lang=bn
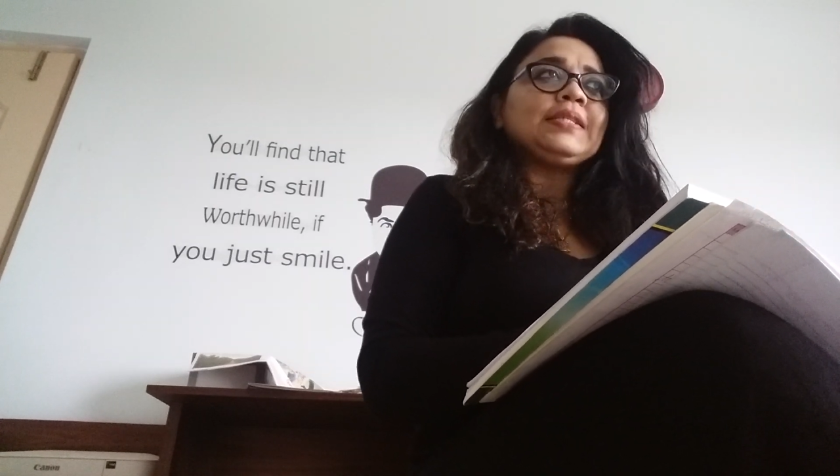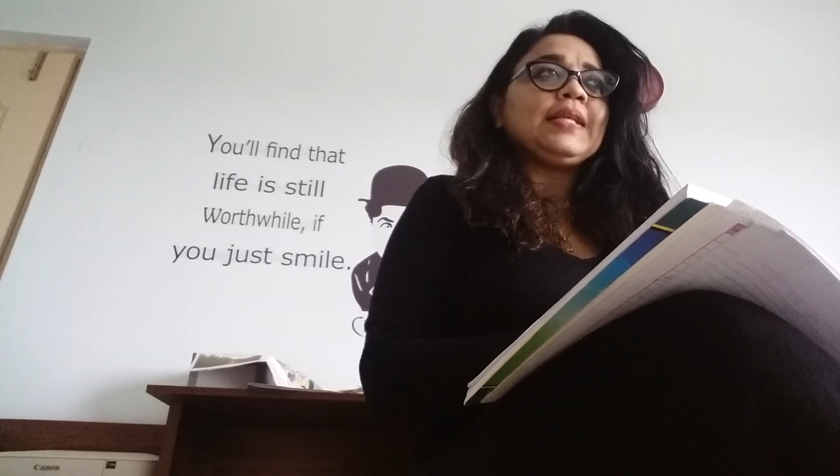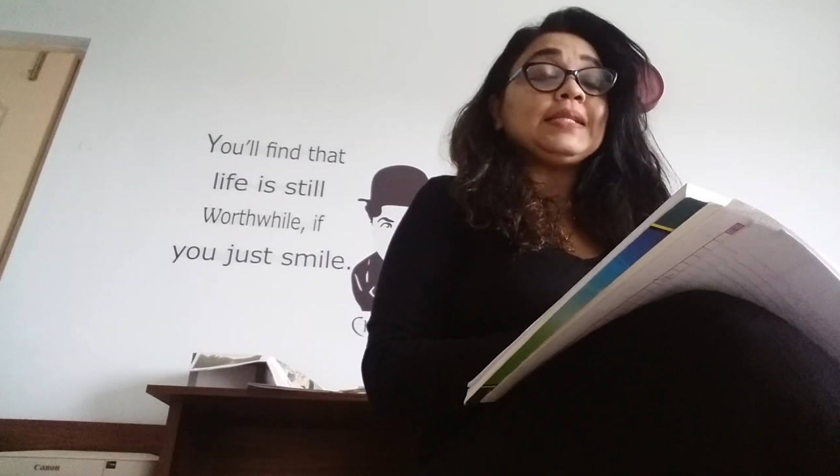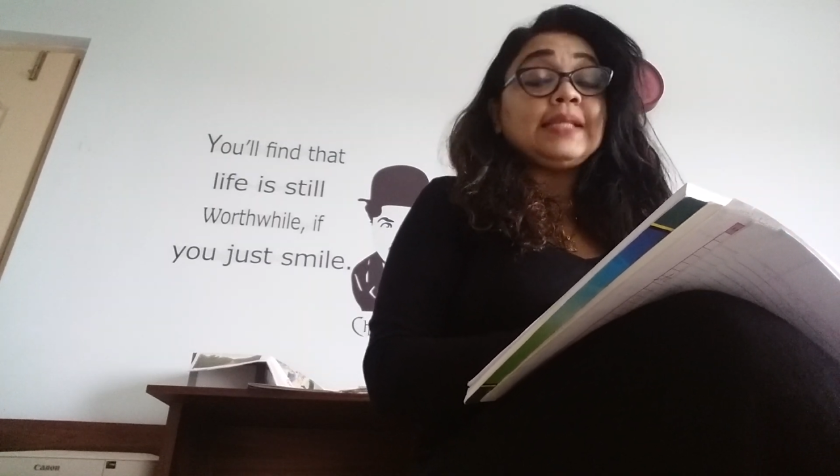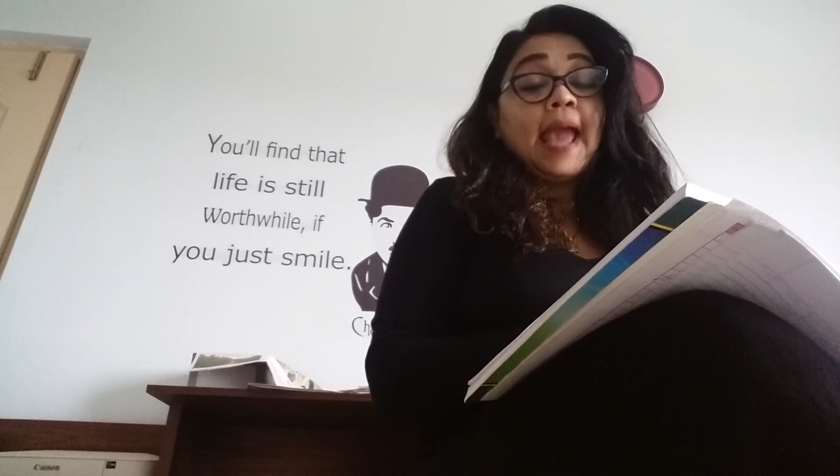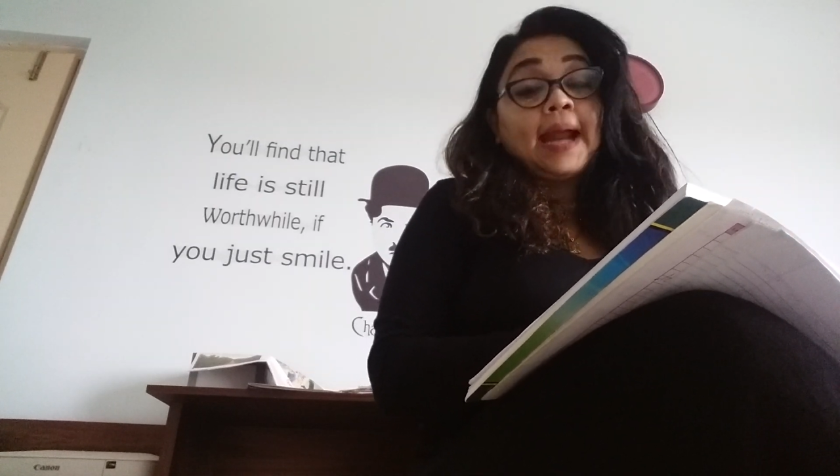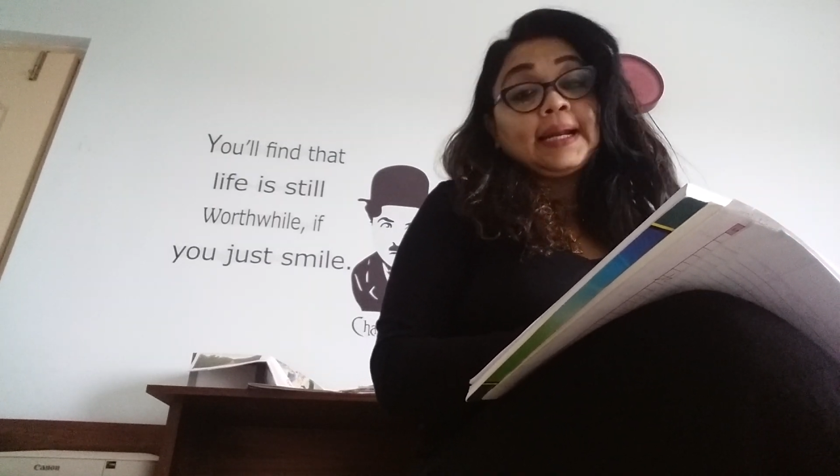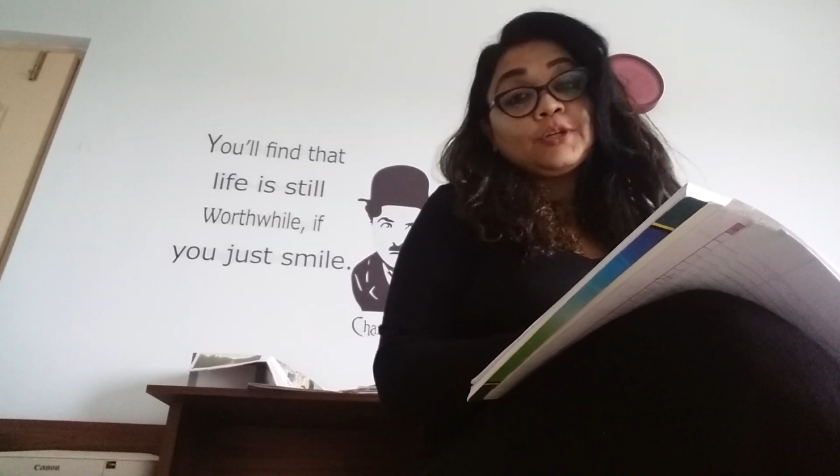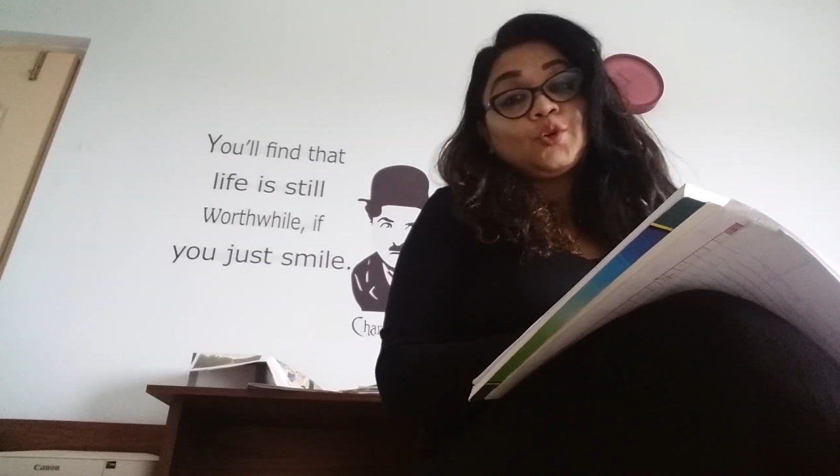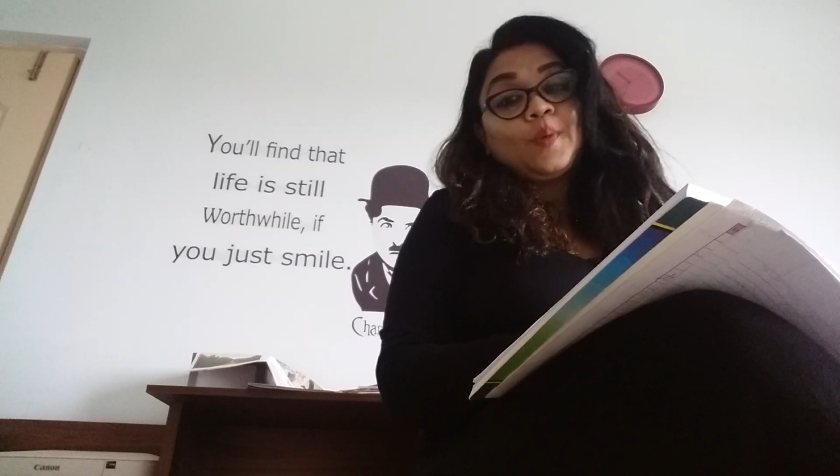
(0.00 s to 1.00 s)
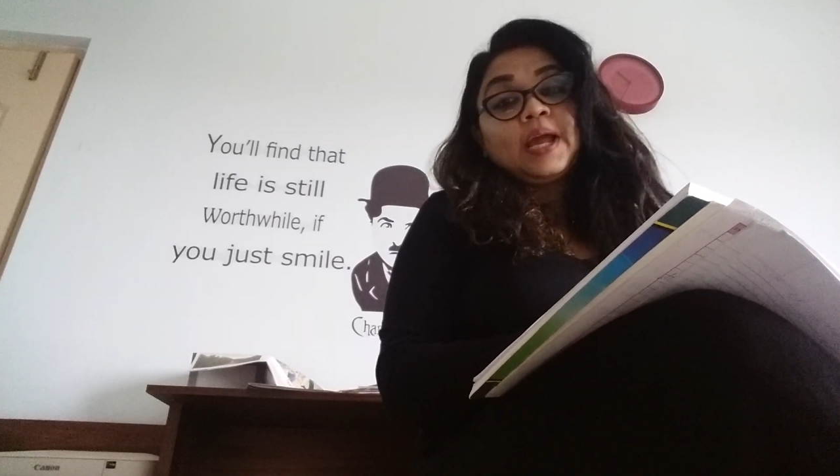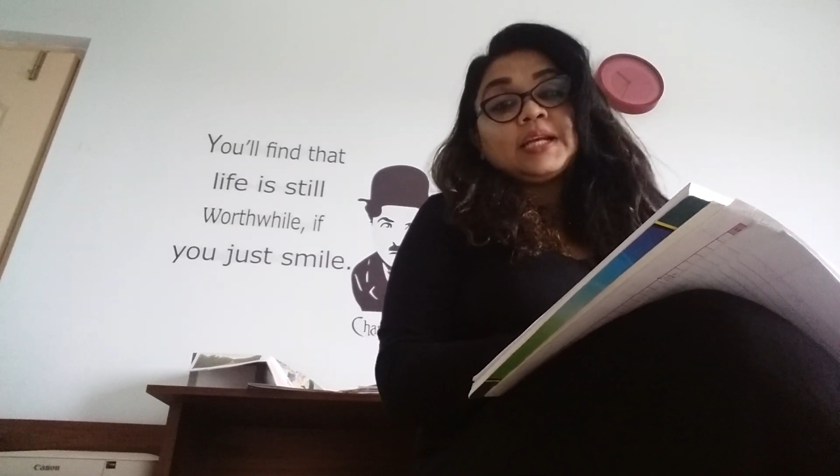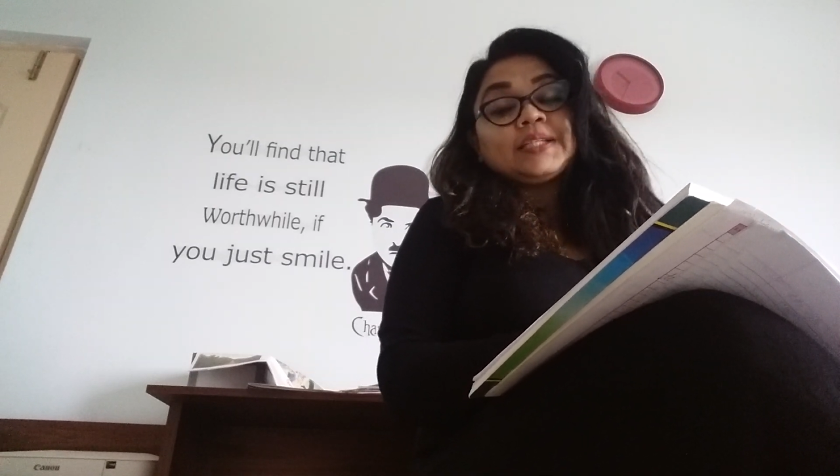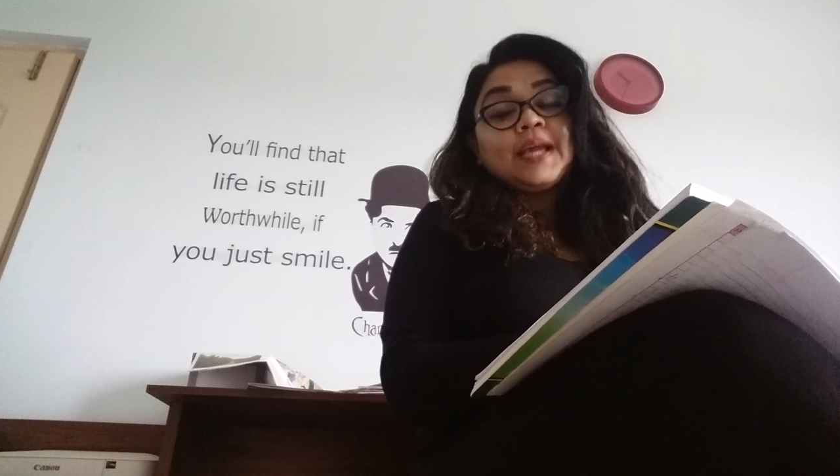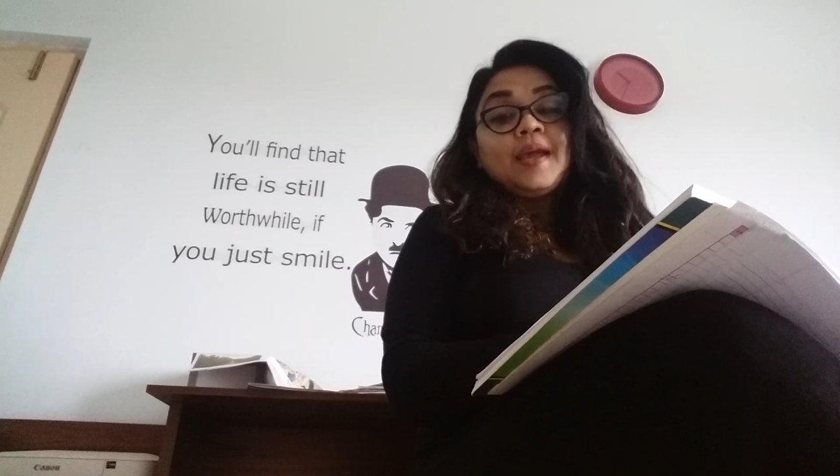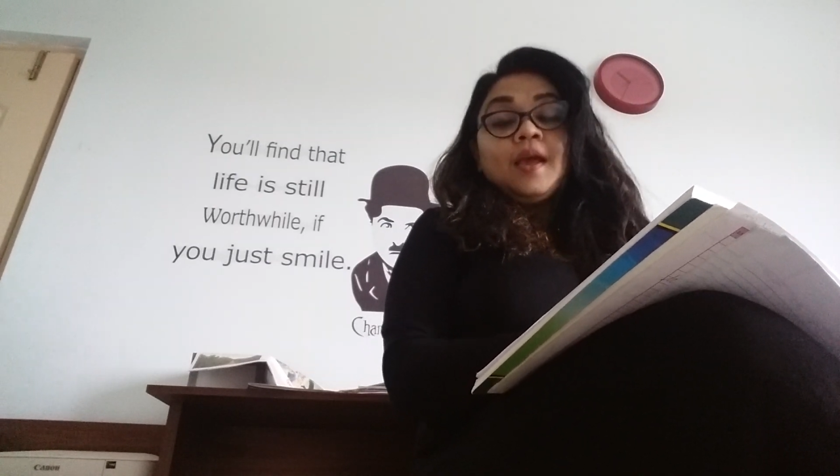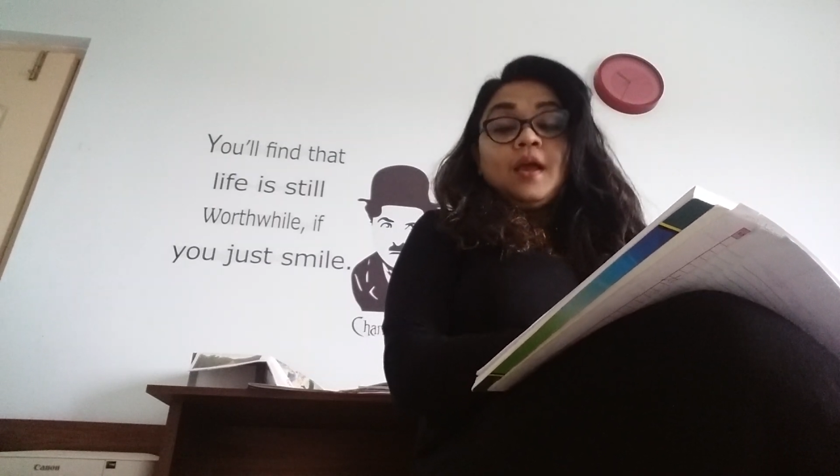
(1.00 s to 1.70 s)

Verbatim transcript: আস্তে আস্তে একটা সময় আসে